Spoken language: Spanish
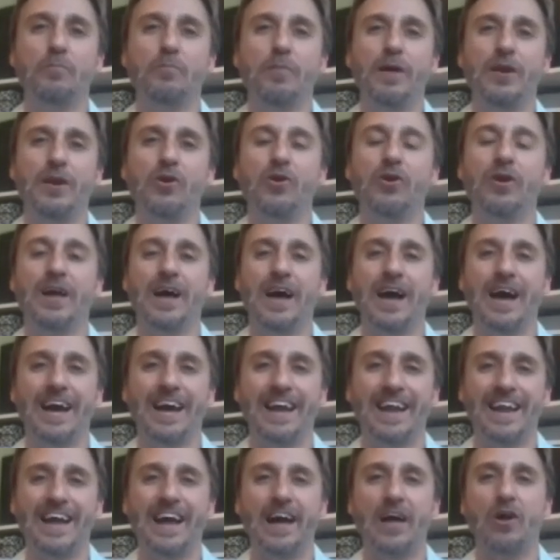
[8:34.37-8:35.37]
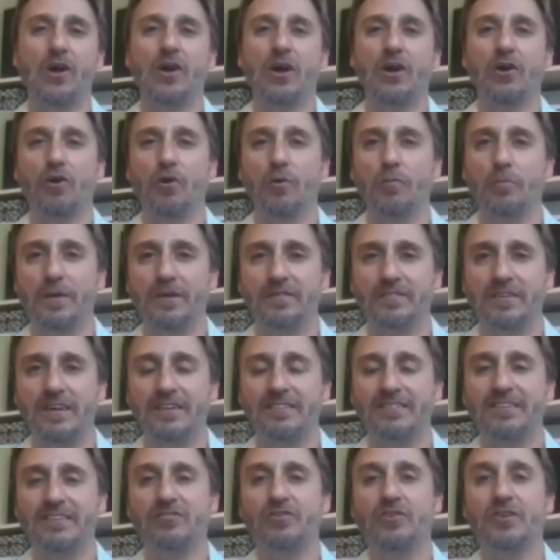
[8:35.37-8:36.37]
un valor agregado a la
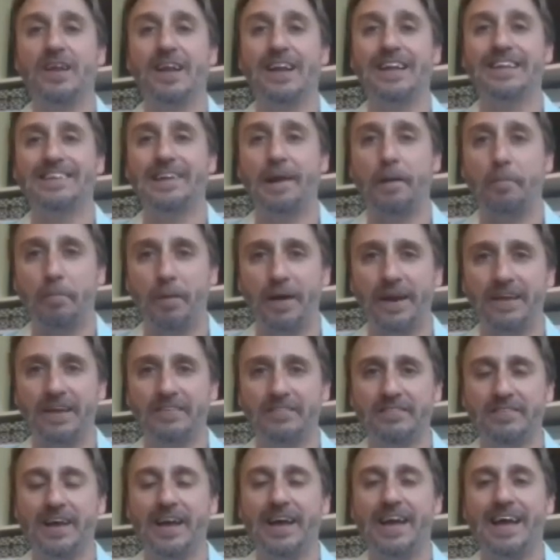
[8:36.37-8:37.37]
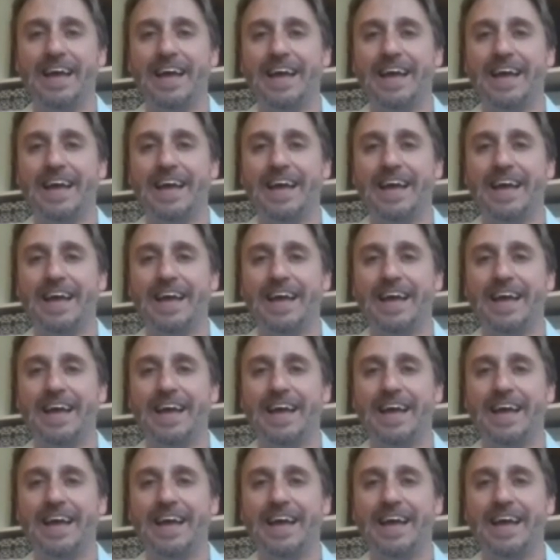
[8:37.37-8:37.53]
comercialización y a la transparencia,